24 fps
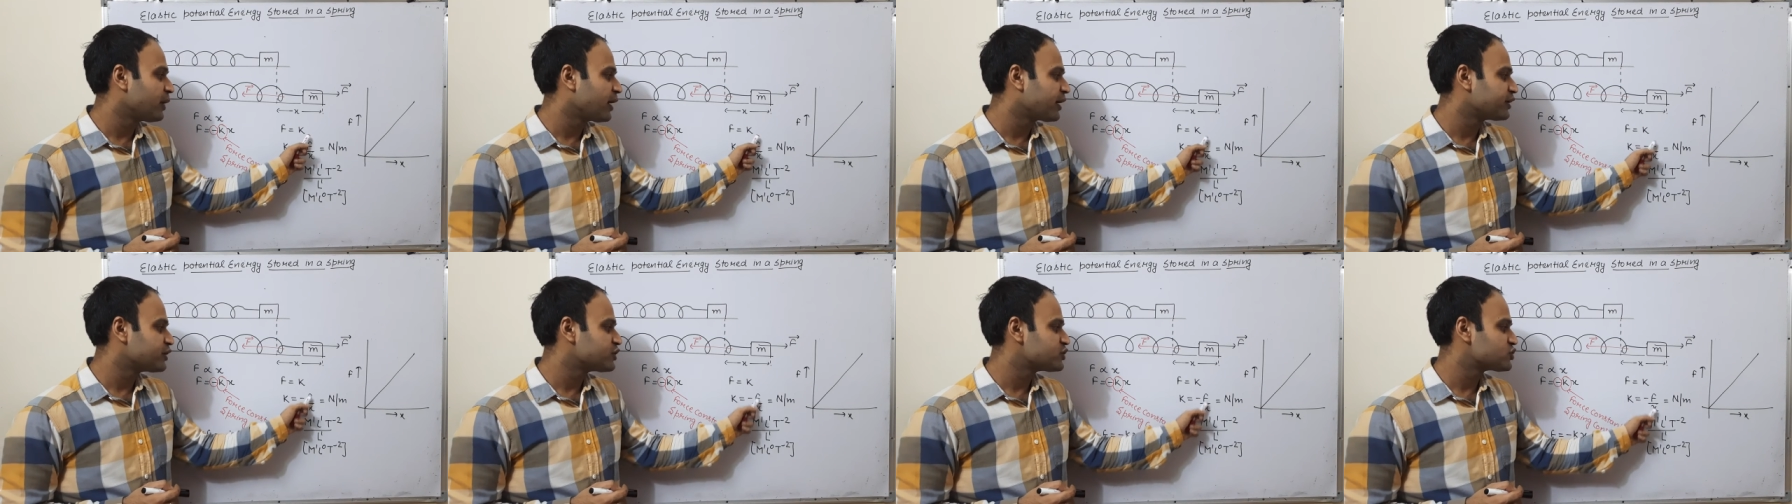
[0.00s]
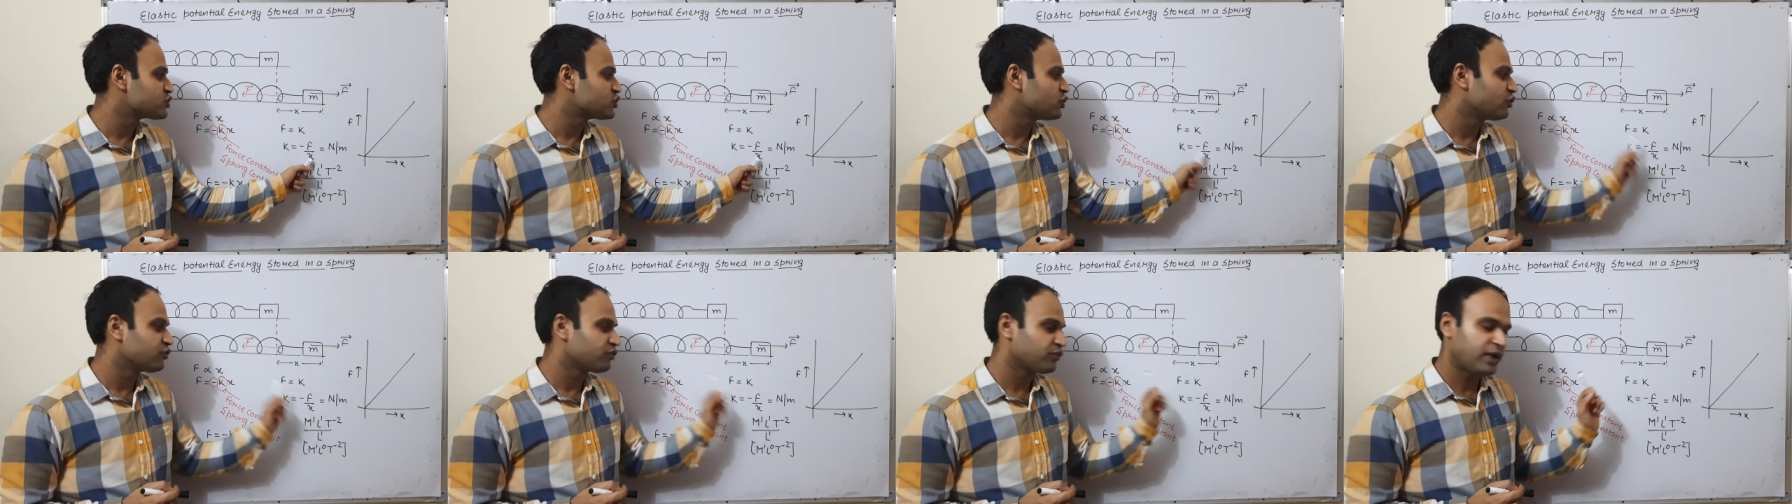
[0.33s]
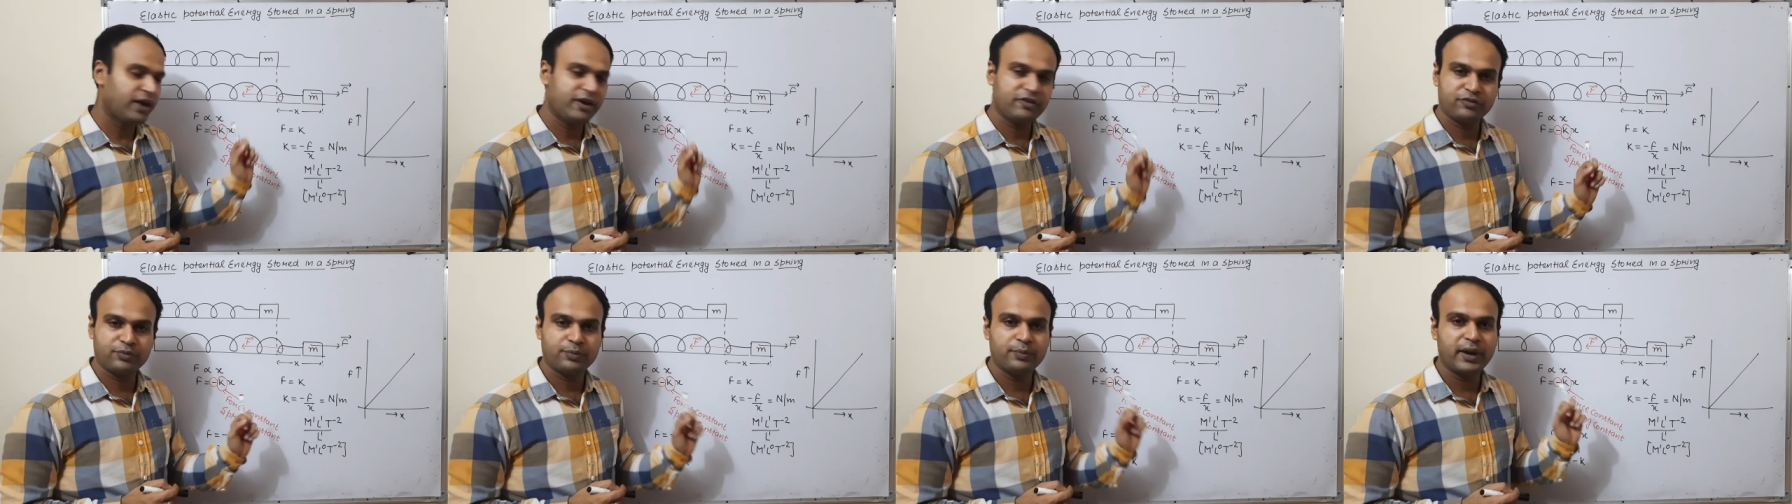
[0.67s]
माइनस ऑफ
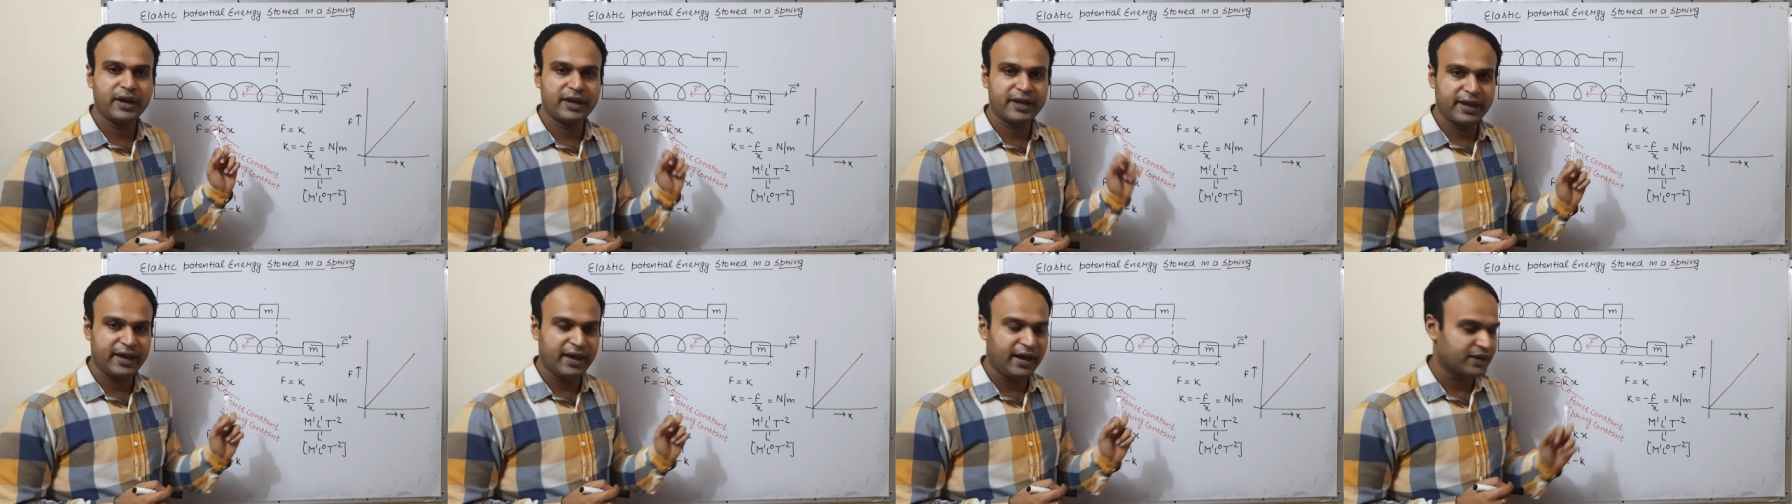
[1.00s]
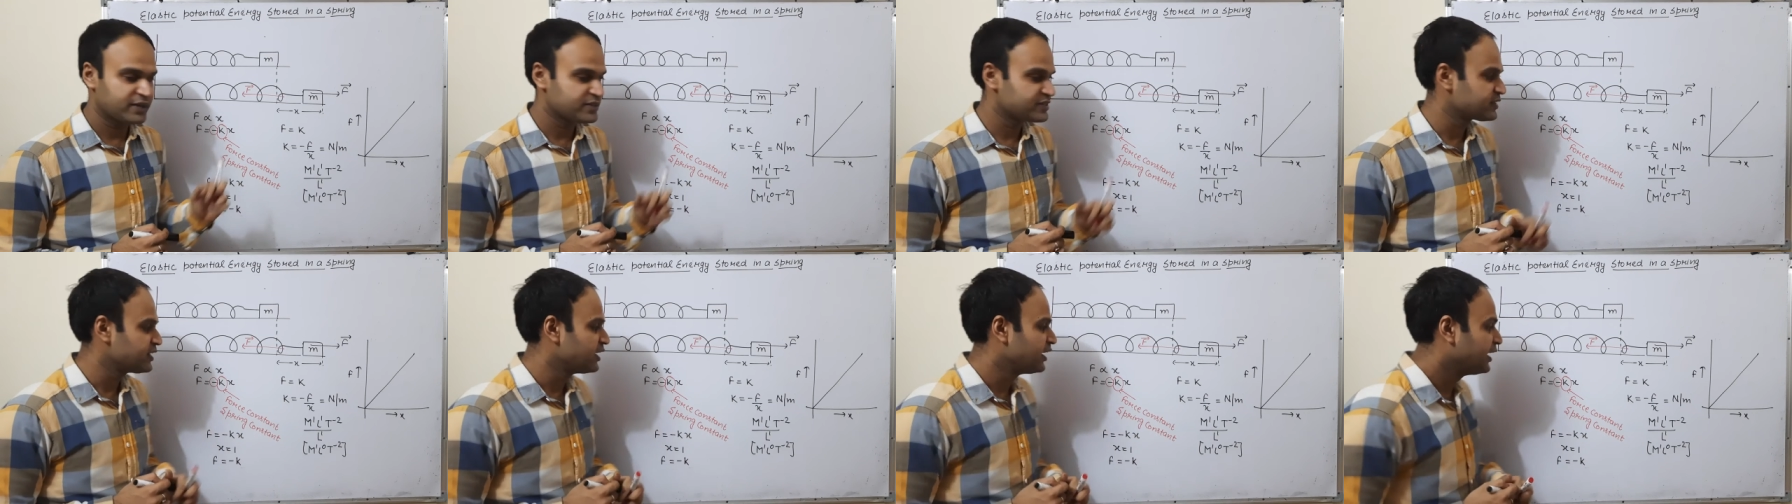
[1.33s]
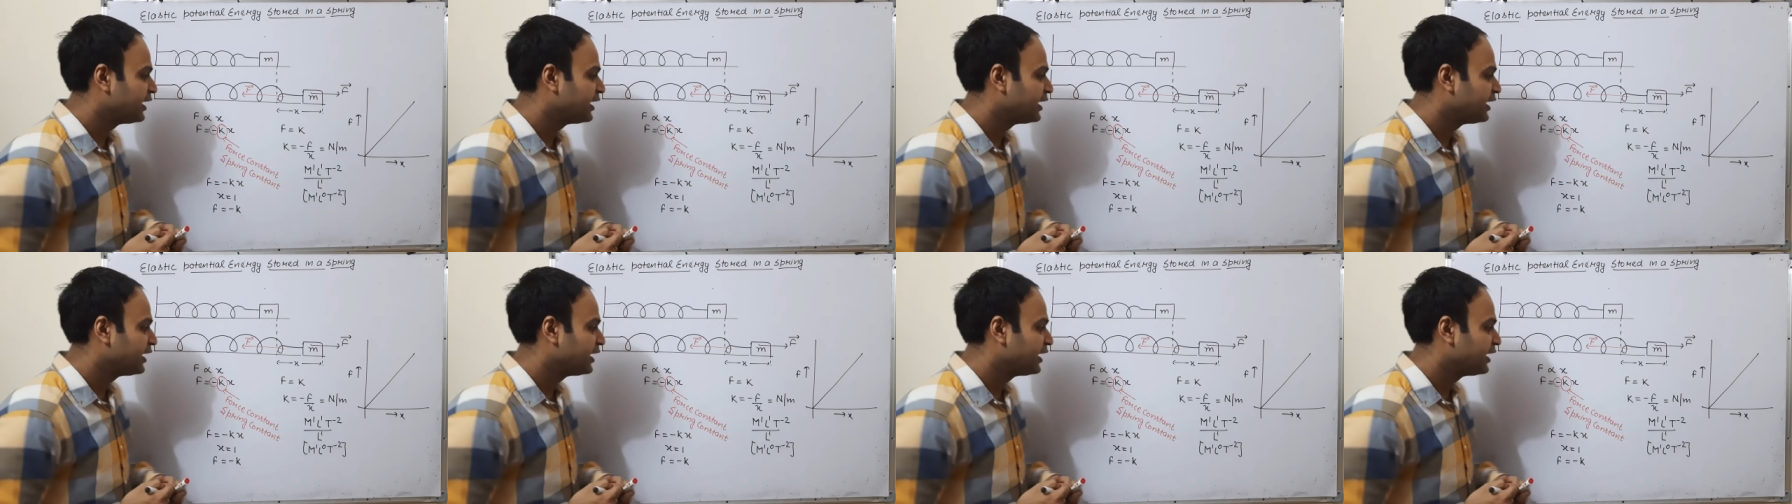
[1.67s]
एफ बाई एक्स